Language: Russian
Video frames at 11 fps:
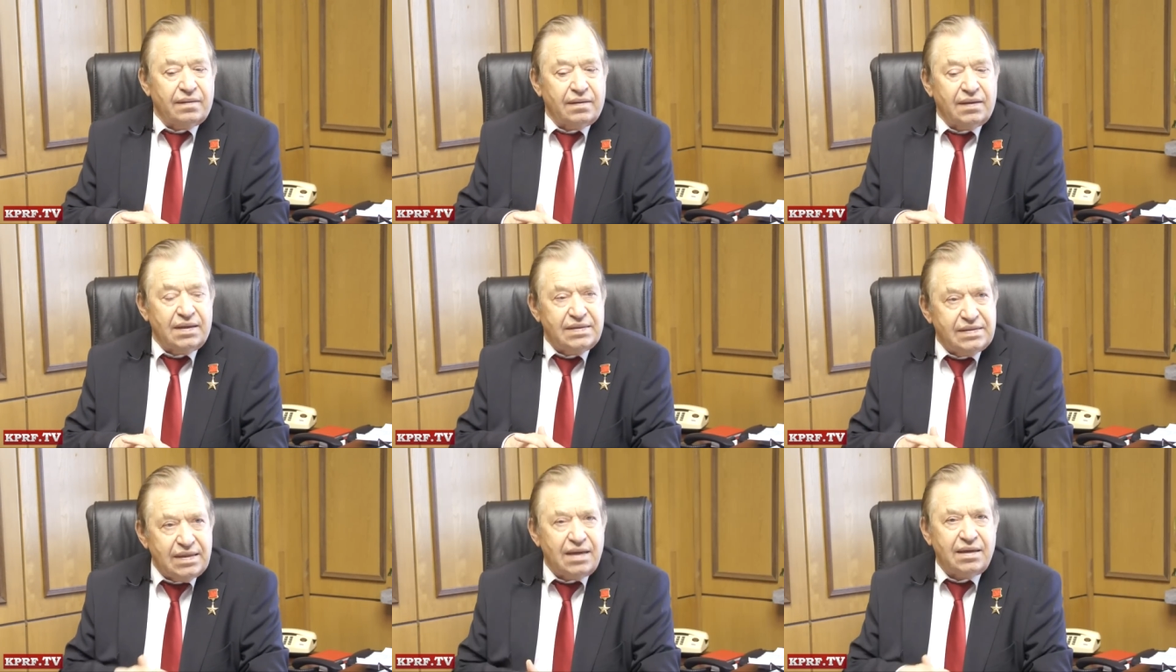э,
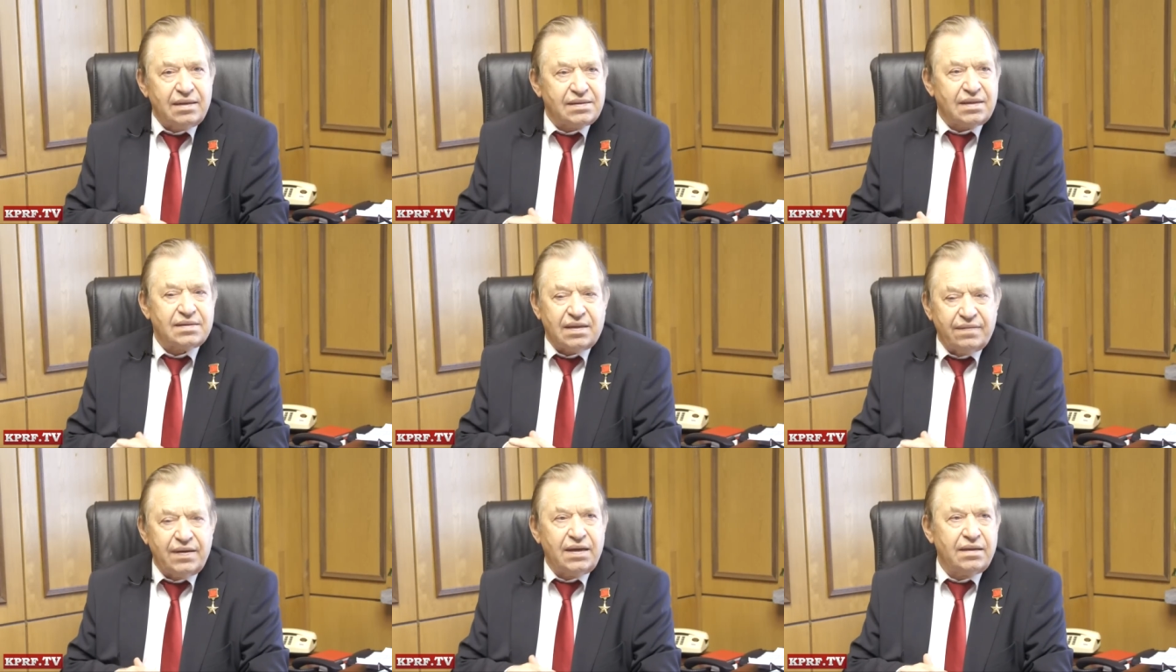крестьянин
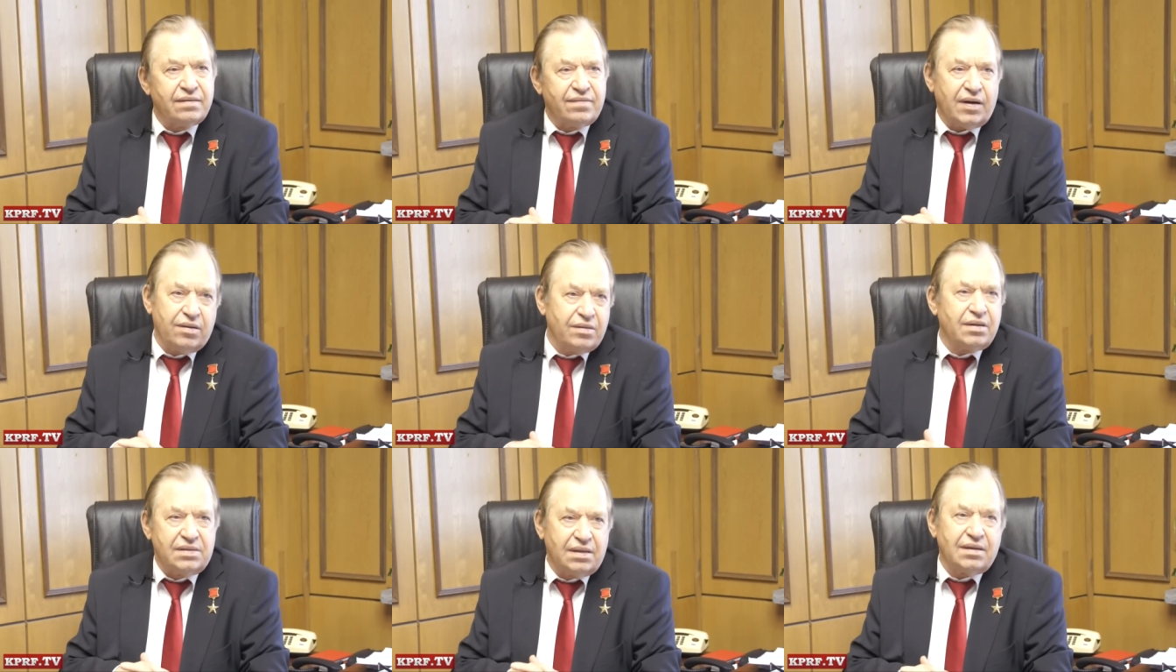составляет в
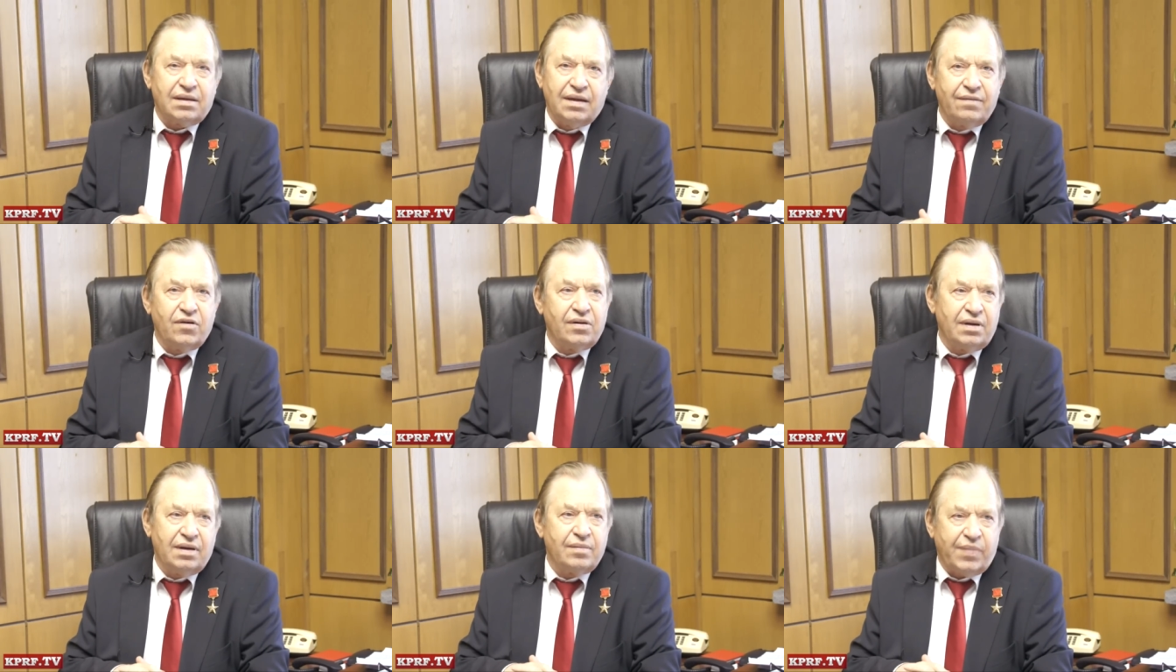районе где-то
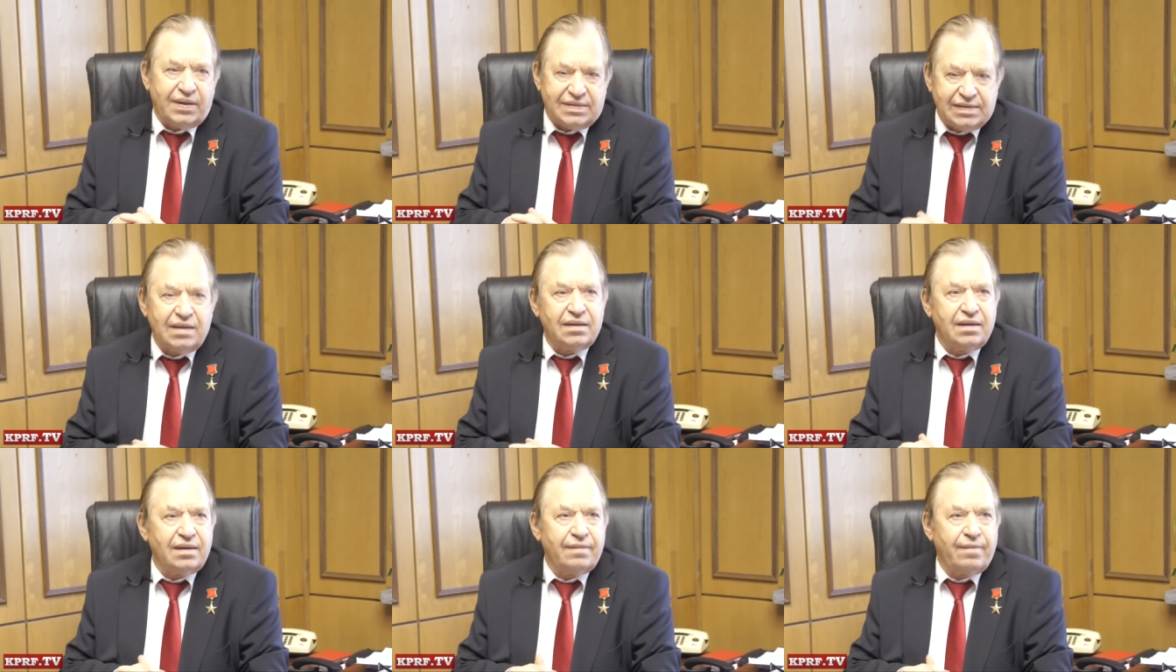одного
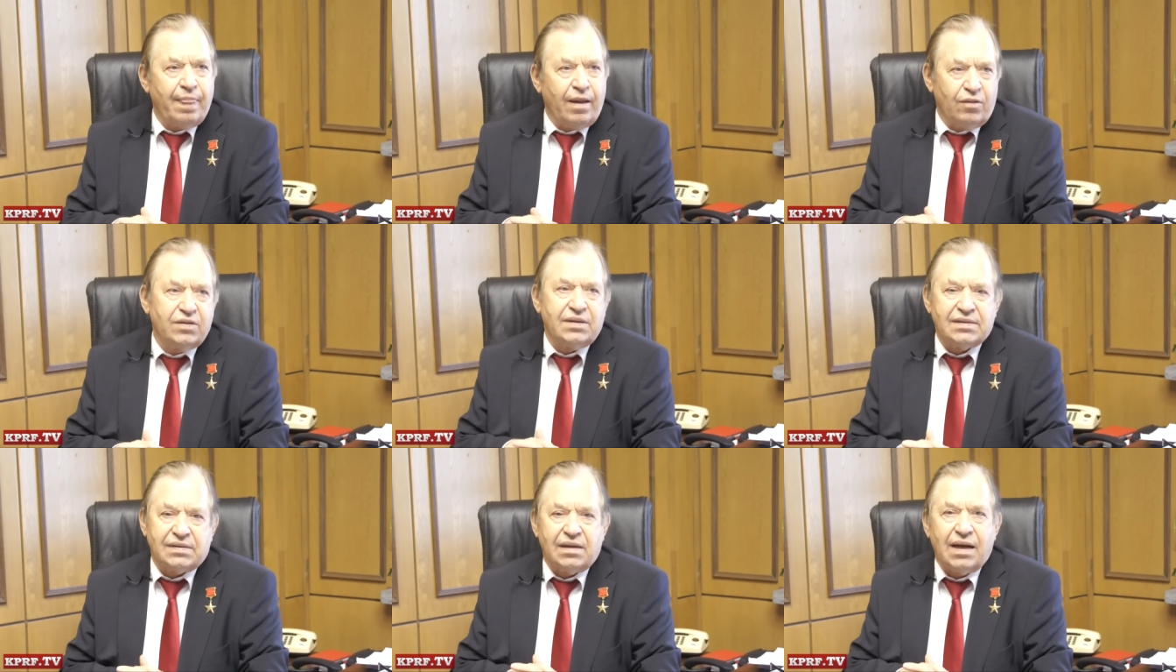процента от
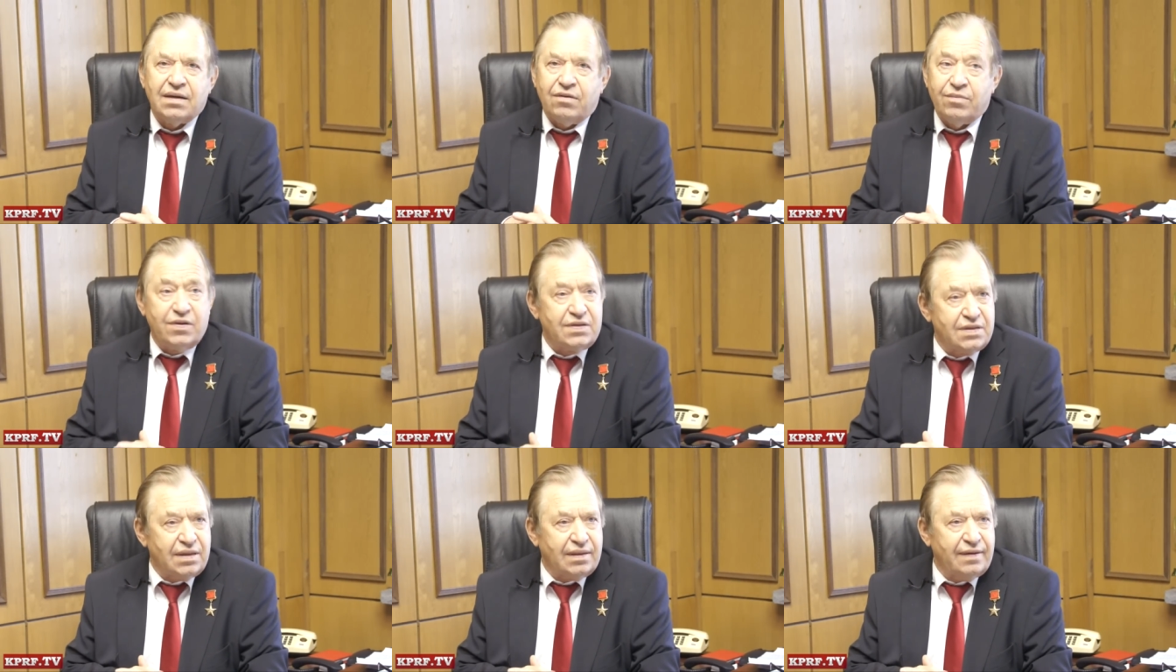национального
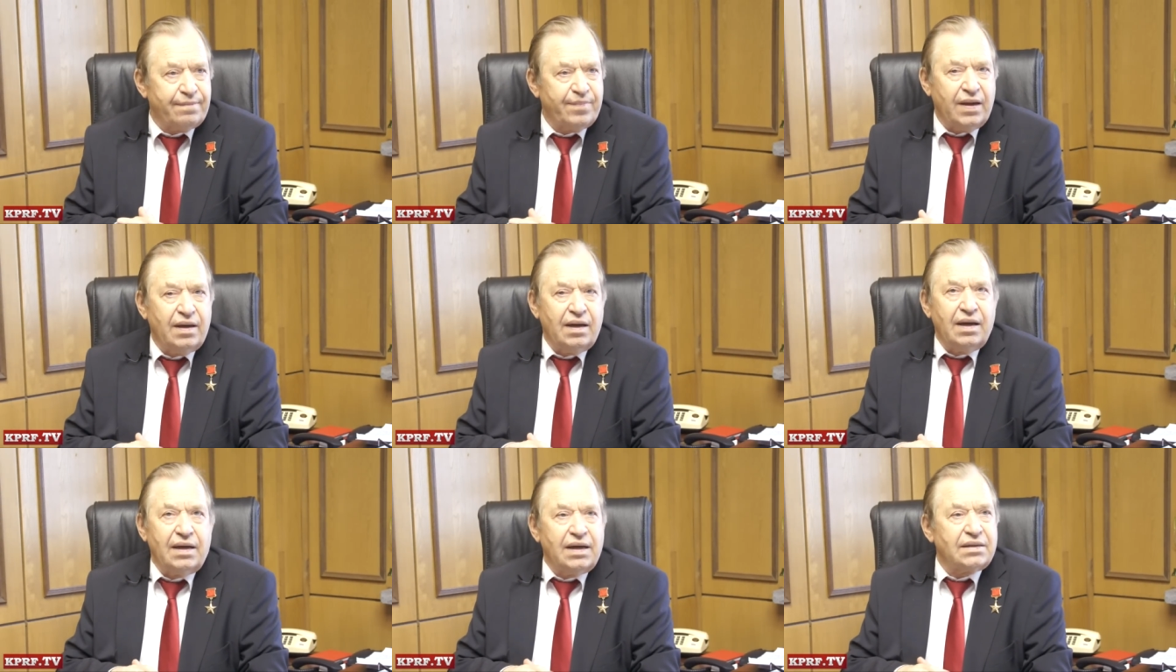бюджета.
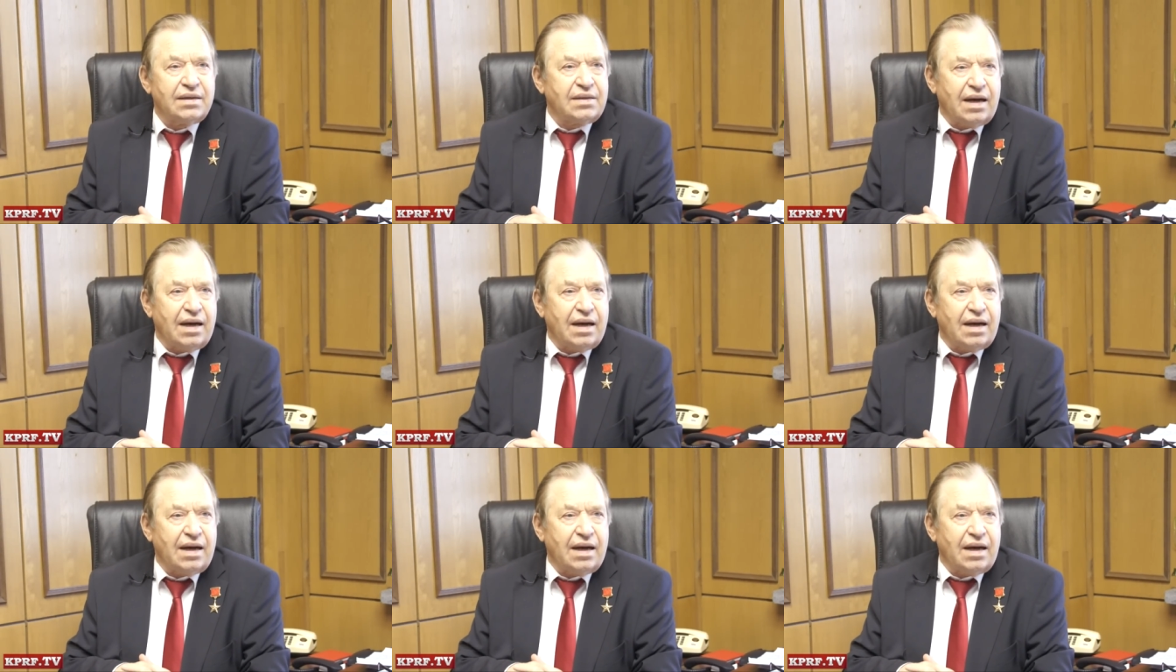Это